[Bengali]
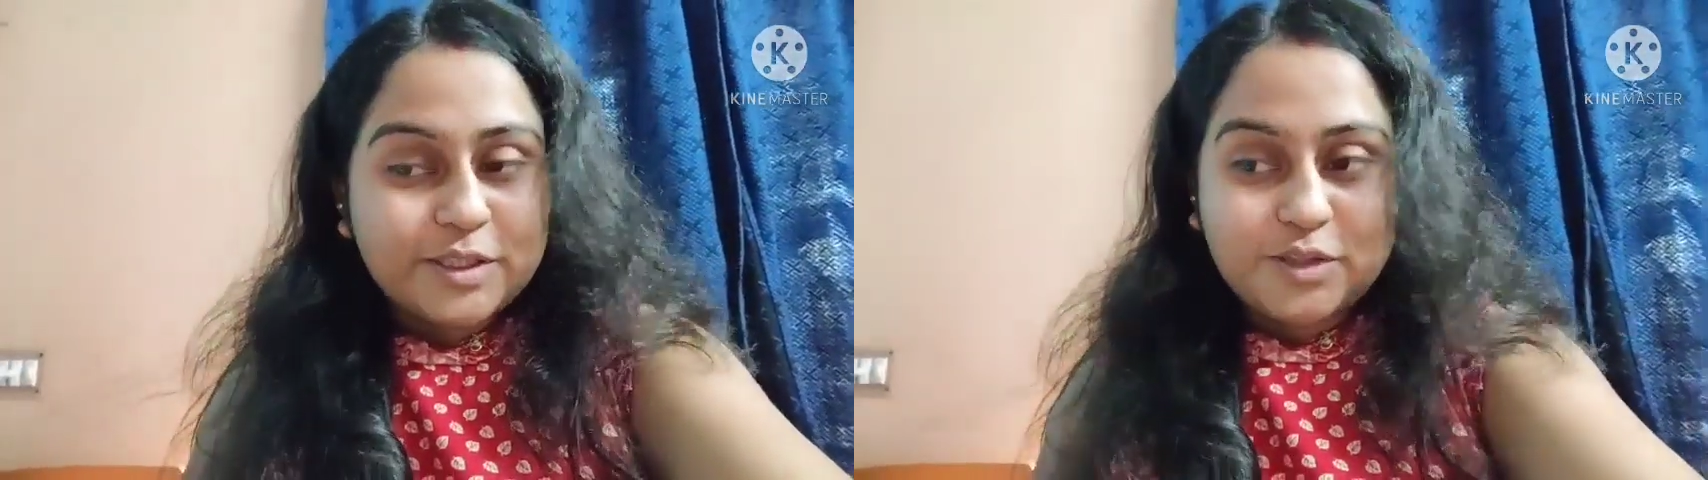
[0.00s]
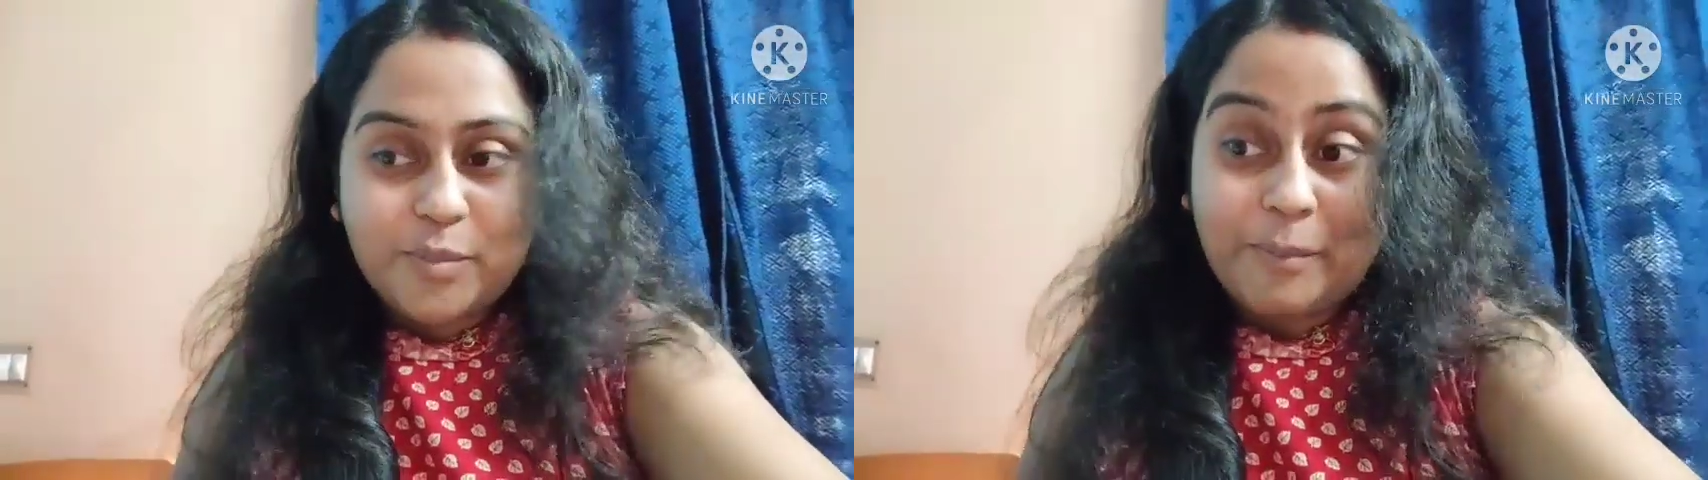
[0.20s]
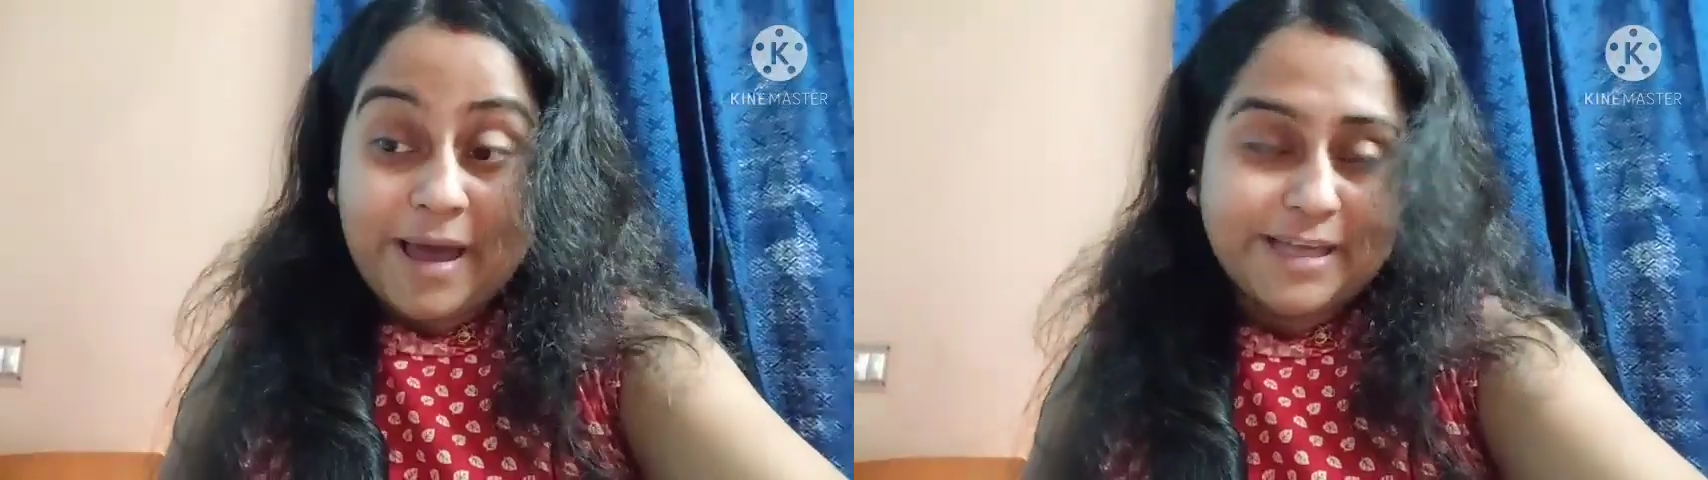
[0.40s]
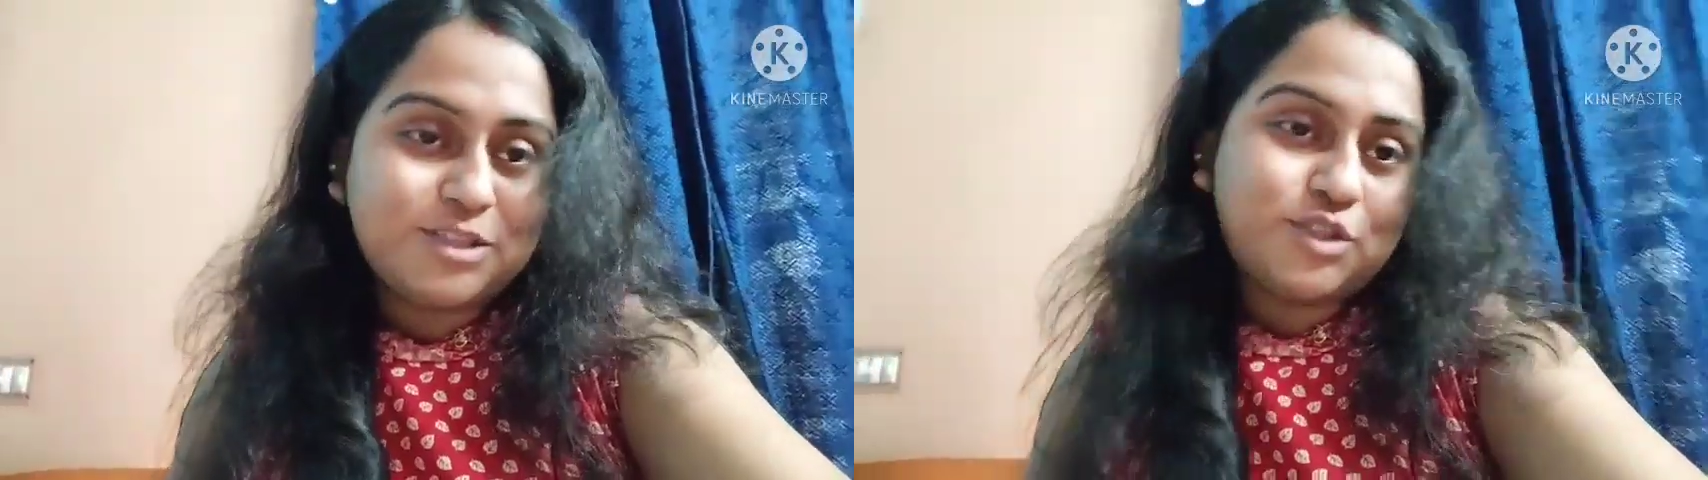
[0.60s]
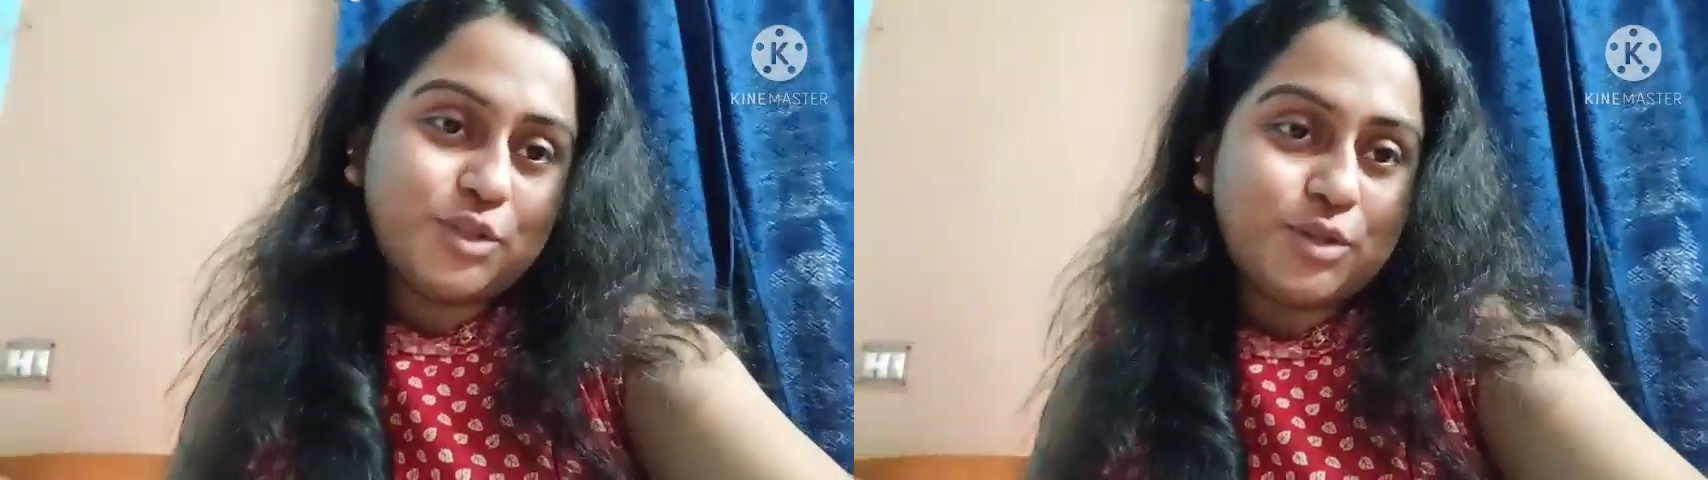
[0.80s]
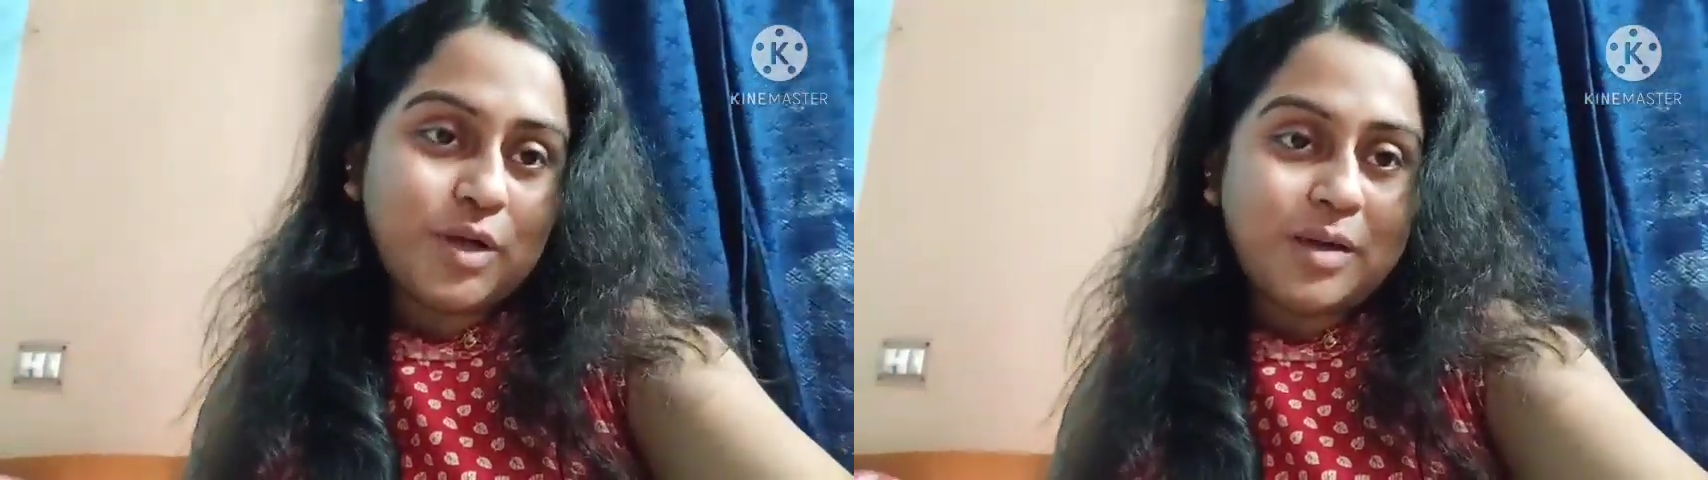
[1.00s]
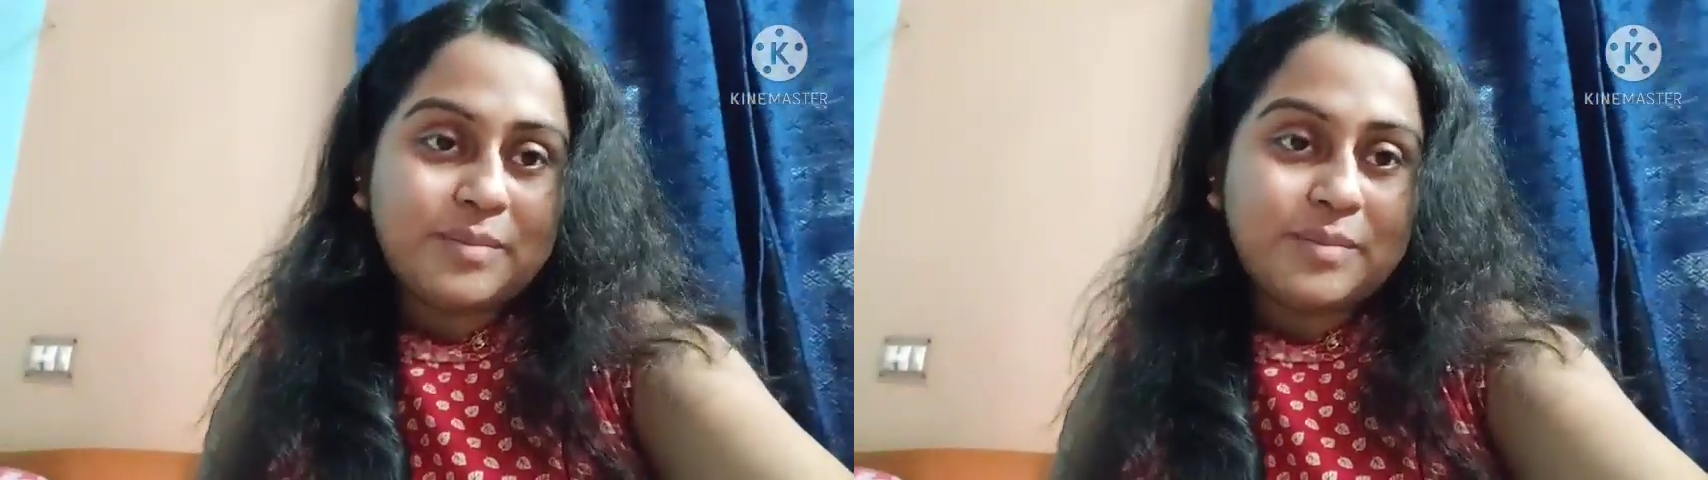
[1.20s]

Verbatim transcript: করি তো মায়ের জন্য